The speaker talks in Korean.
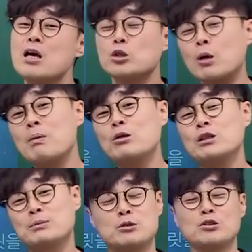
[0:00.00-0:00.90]
정말로
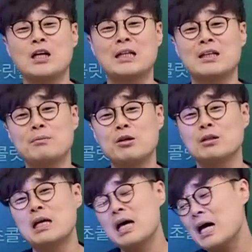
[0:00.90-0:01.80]
집중력이 안 되면
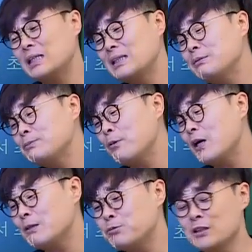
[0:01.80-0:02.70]
한
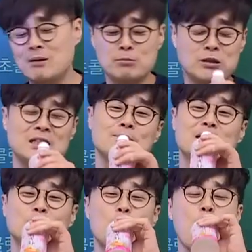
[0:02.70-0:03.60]
30번까지 푼 다음에 물 한 잔
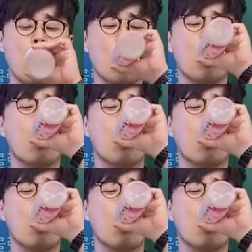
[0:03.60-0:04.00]
마시고